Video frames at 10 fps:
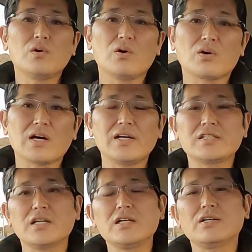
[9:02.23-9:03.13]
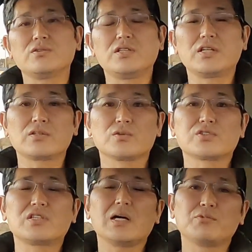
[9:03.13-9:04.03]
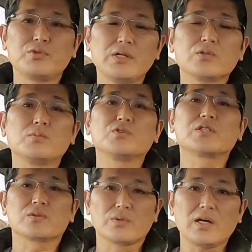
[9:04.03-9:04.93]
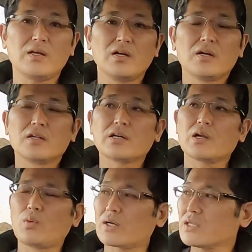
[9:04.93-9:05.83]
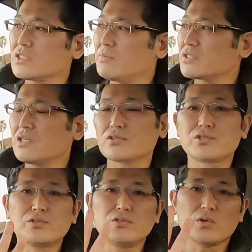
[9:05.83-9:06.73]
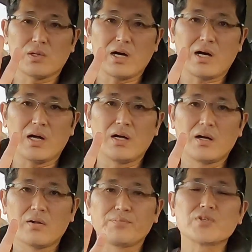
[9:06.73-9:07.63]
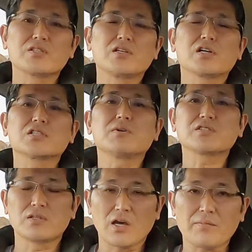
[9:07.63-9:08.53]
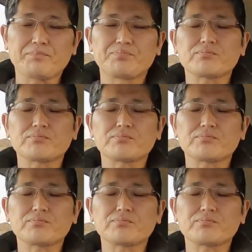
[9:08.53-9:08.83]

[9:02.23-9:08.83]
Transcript: 後、会社以外の人間との付き合いも増えると思うんですよね。だから私、間違いなく週休4日、選択しますね。